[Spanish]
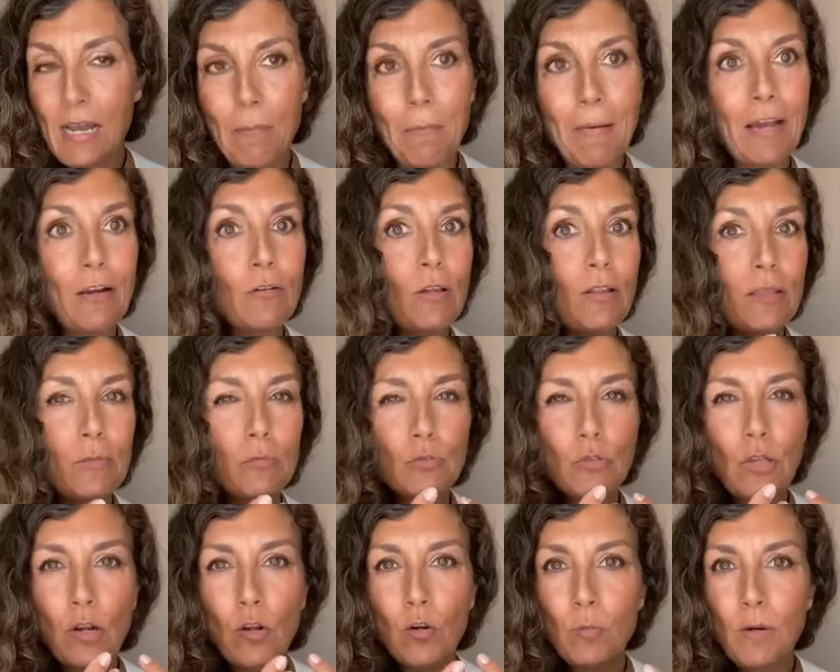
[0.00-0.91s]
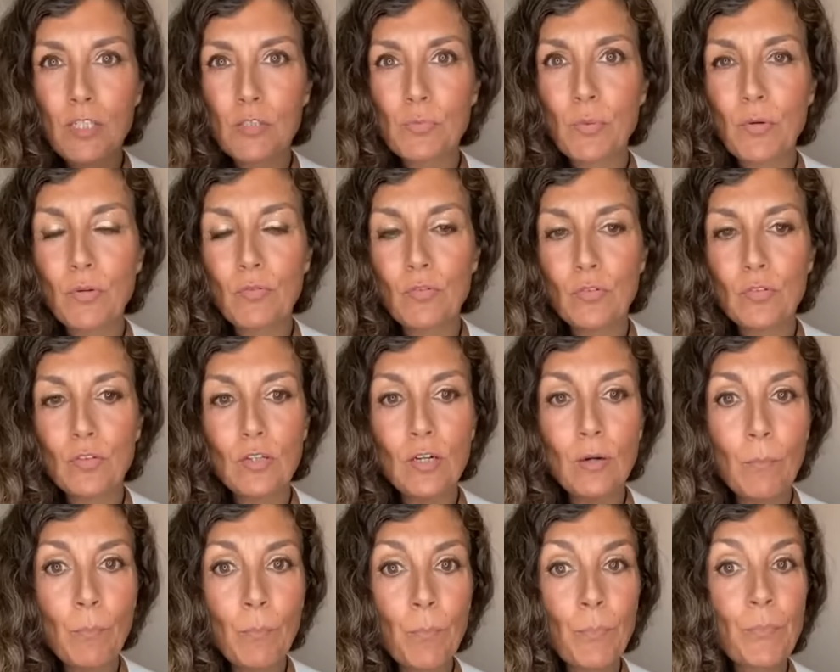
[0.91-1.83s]
la mano, hacemos algo más
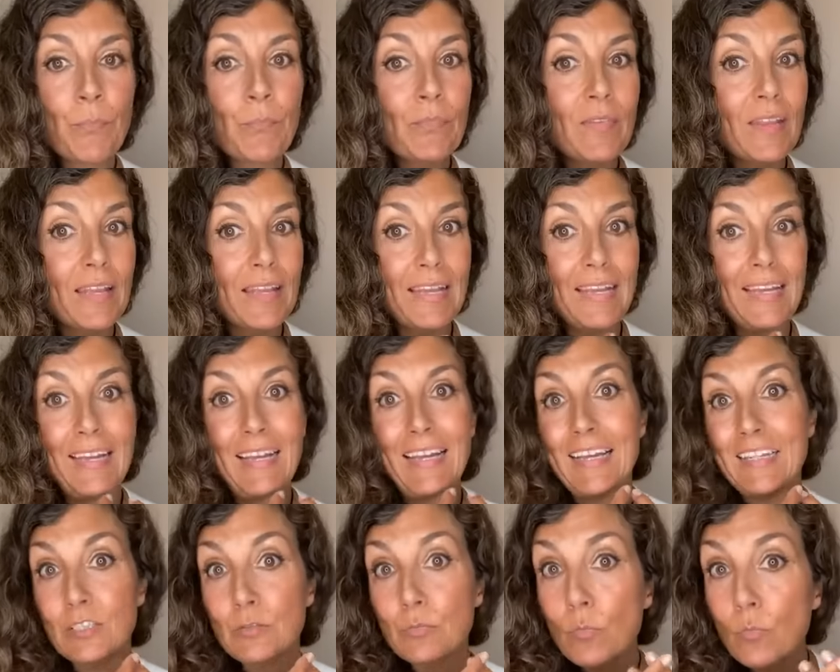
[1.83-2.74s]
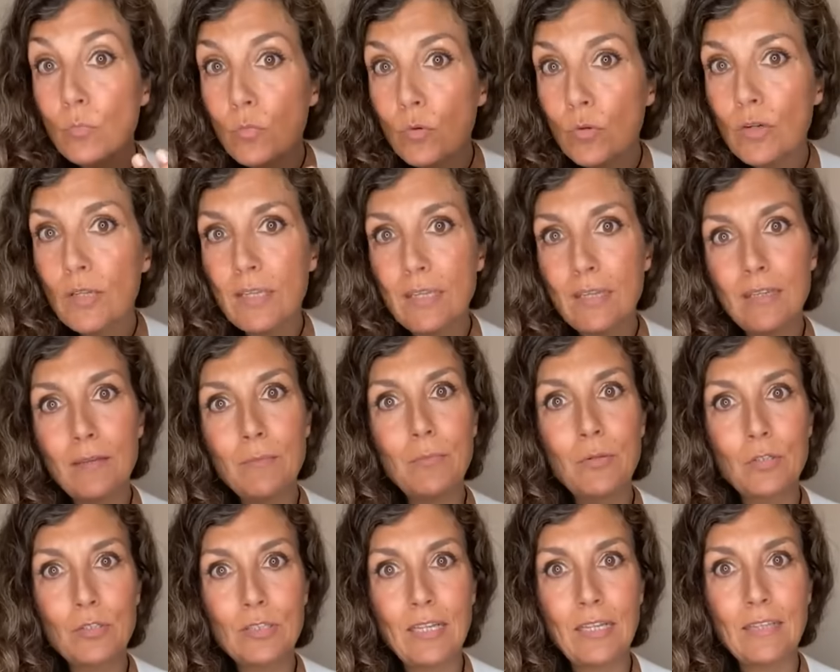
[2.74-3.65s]
profundo que es muy
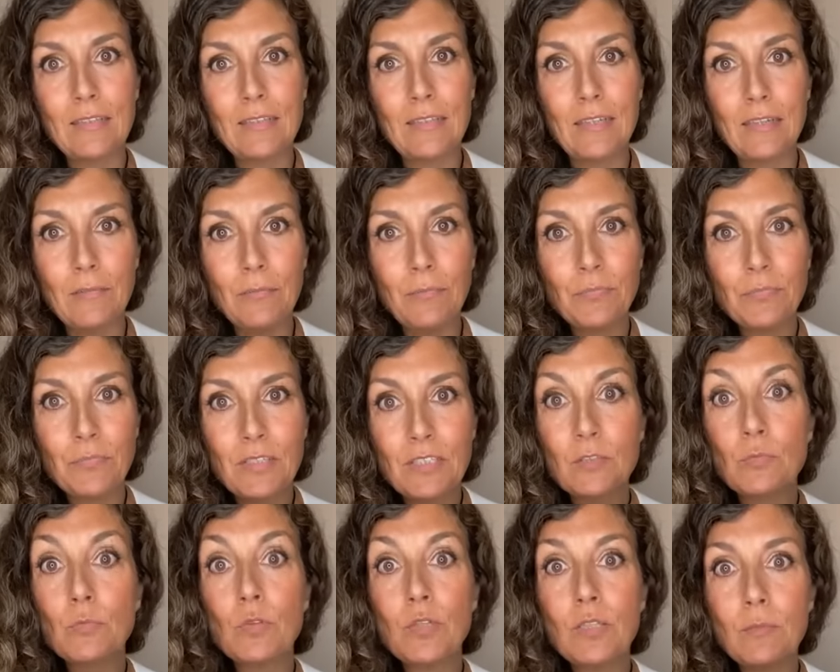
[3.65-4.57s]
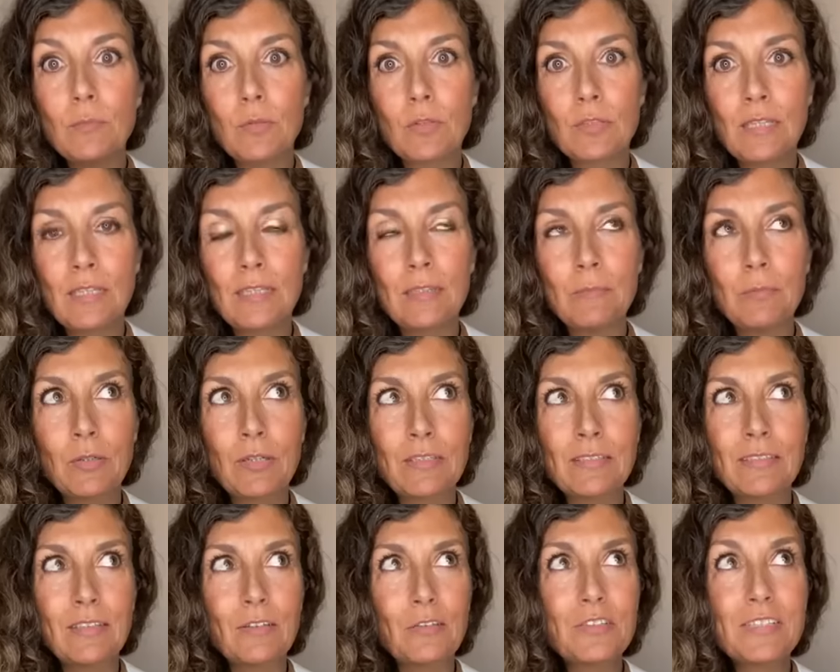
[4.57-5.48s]
importante. Es muy importante
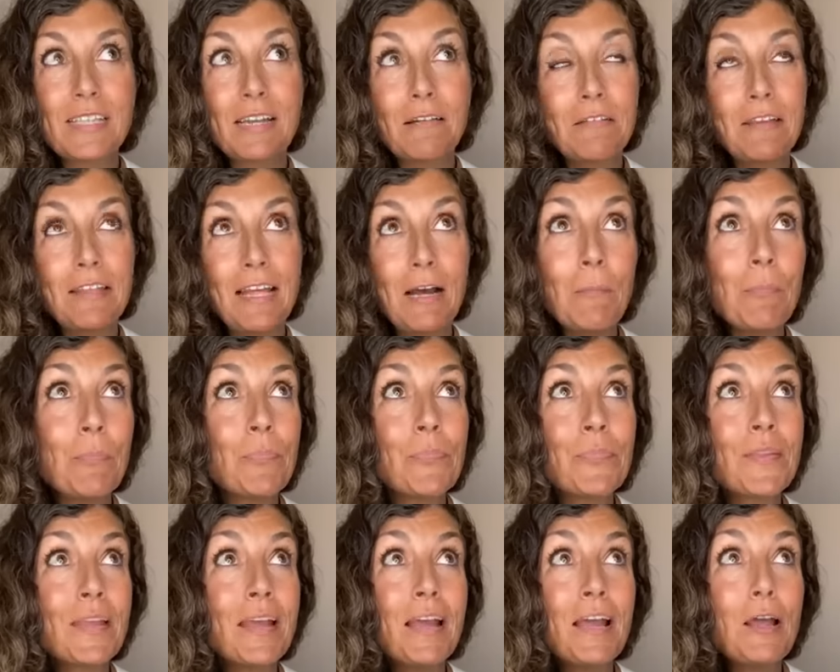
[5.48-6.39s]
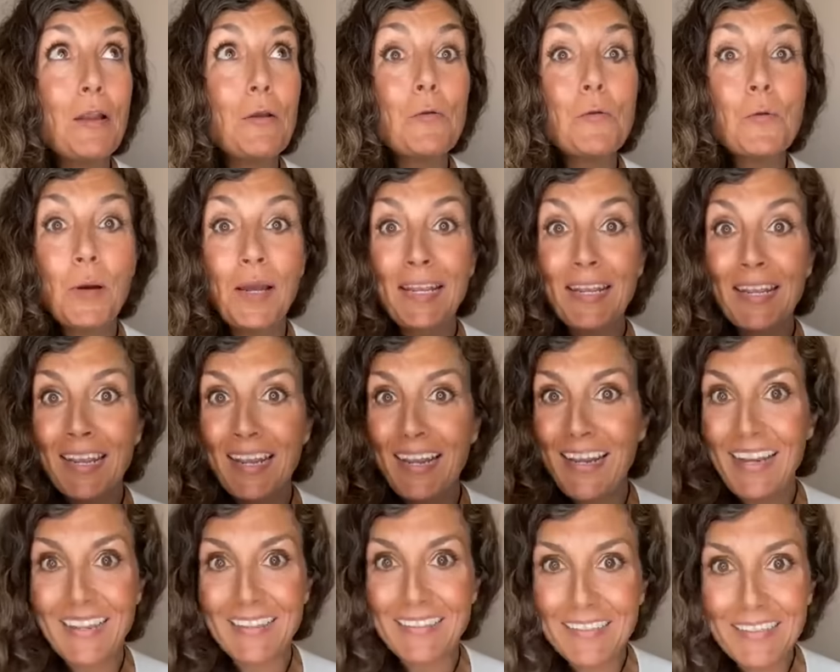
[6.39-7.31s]
porque si no esta vida no hay
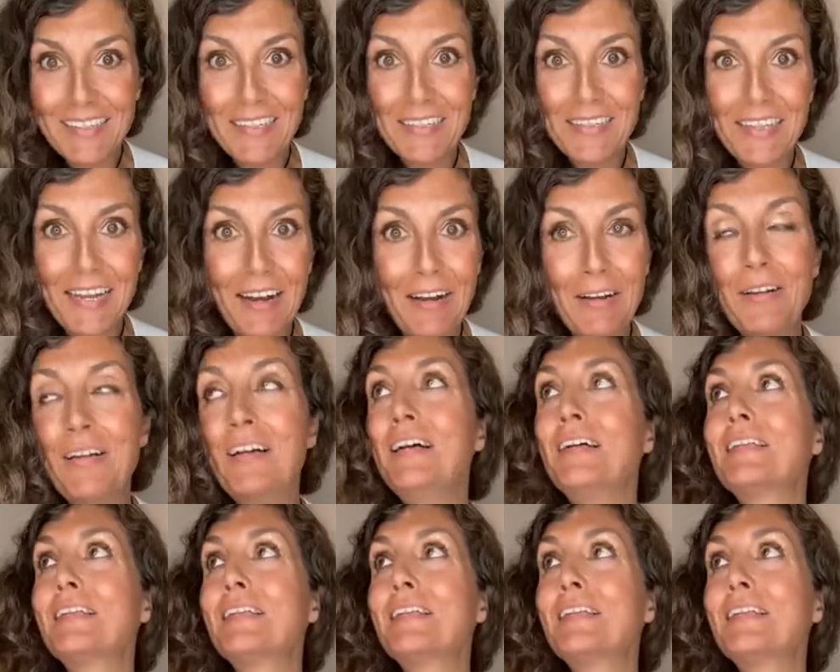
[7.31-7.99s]
quien la entienda.